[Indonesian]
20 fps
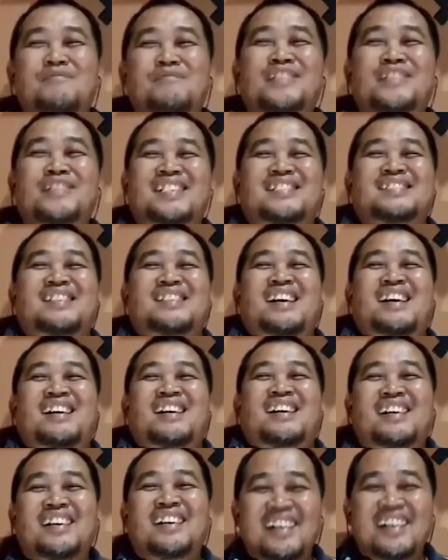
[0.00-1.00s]
mungkin
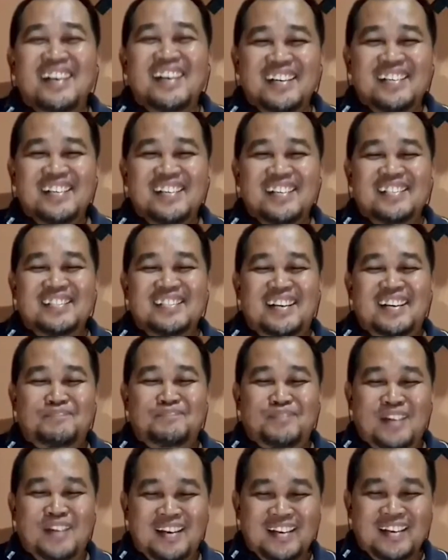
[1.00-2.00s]
dia ini
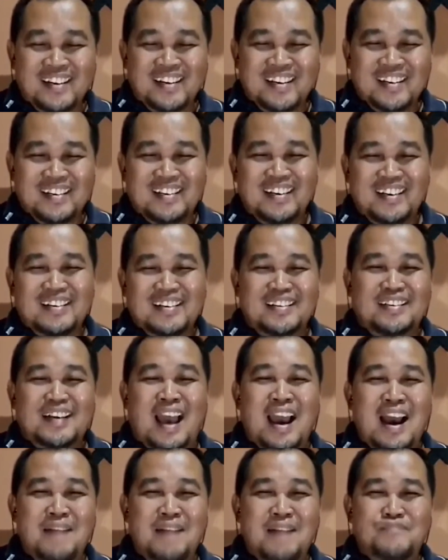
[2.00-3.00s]
apa eh,
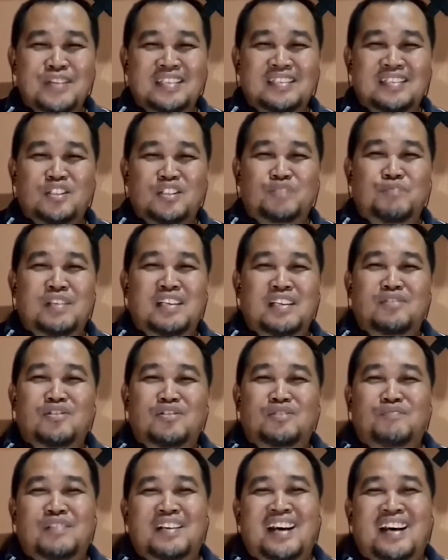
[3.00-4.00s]
hampir terus
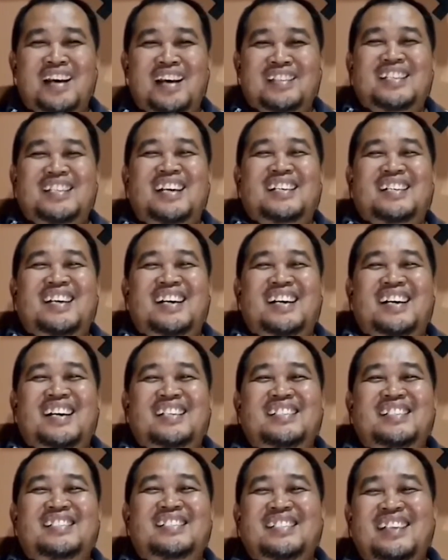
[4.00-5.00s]
menerus
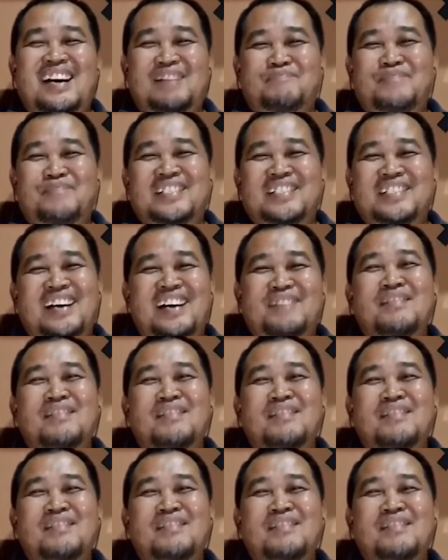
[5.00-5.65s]
mengatakan KPK